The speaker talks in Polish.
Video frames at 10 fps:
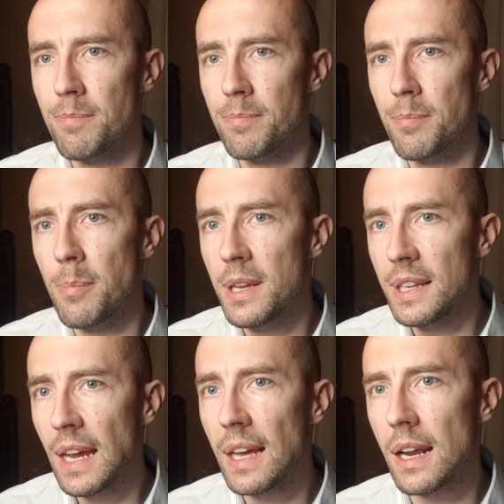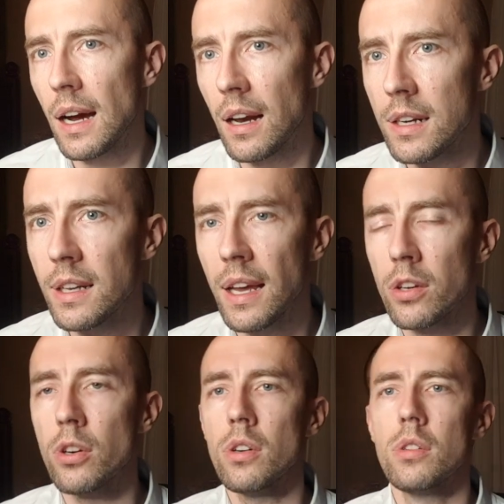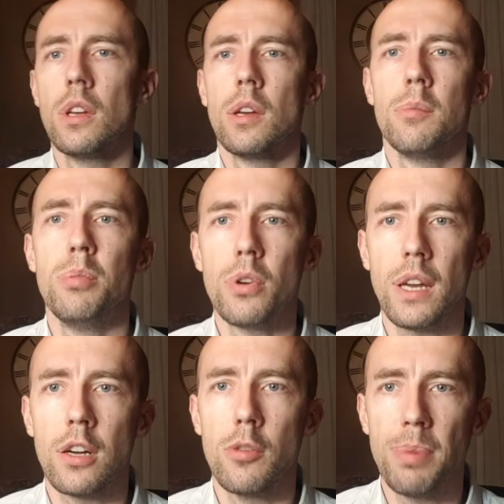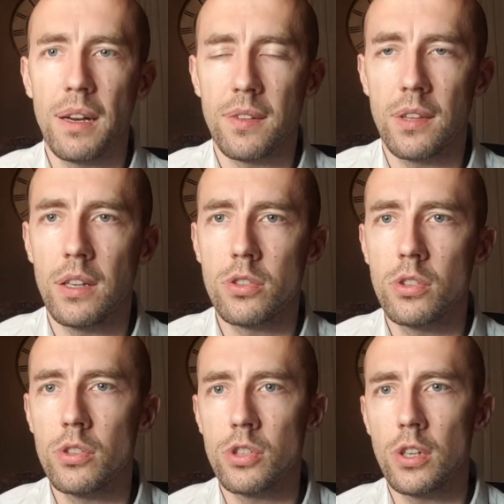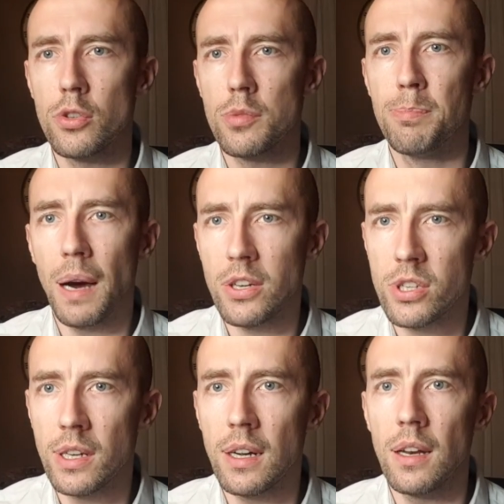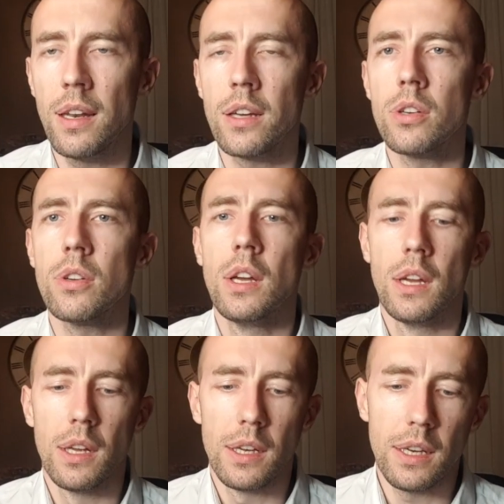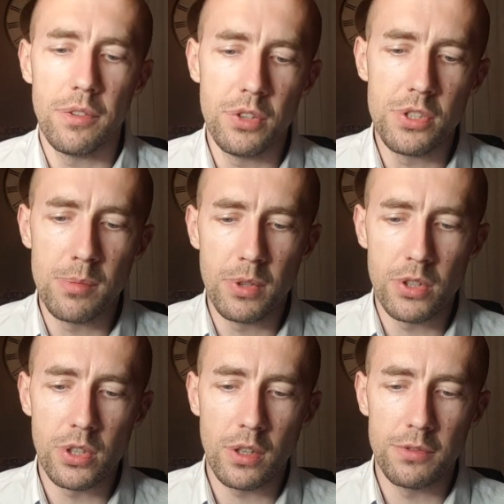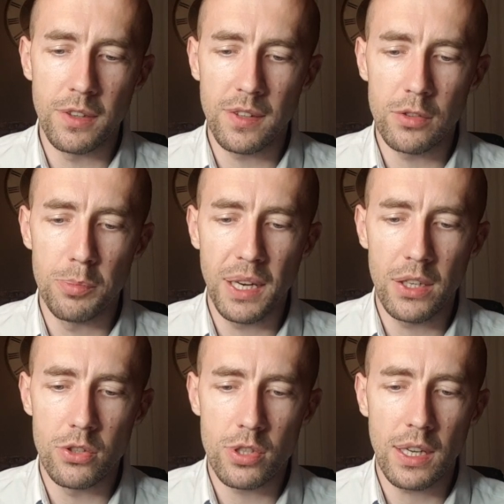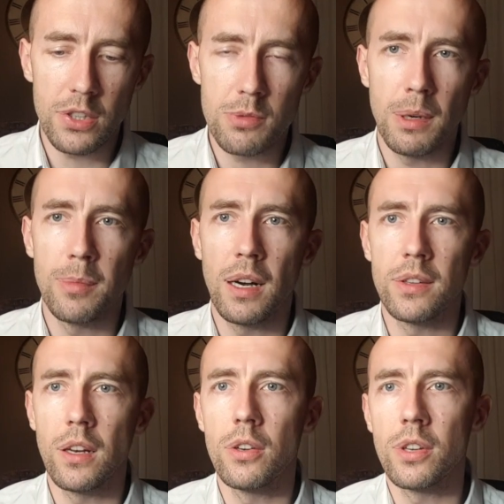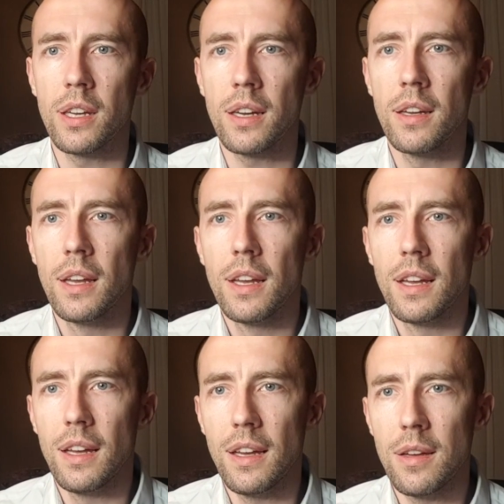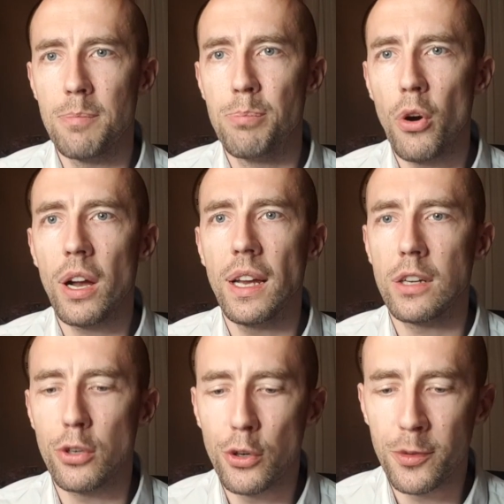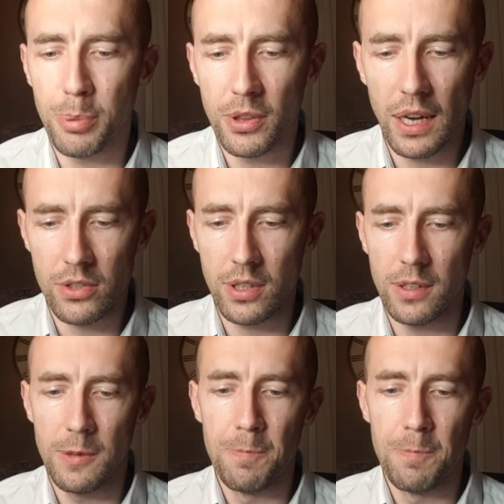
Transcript: mniej realnego, Bóg jako pasterz, do czegoś bardziej realnego. I widzimy, że od wersetu 5-6 mamy analogię e, Boga jako gospodarza.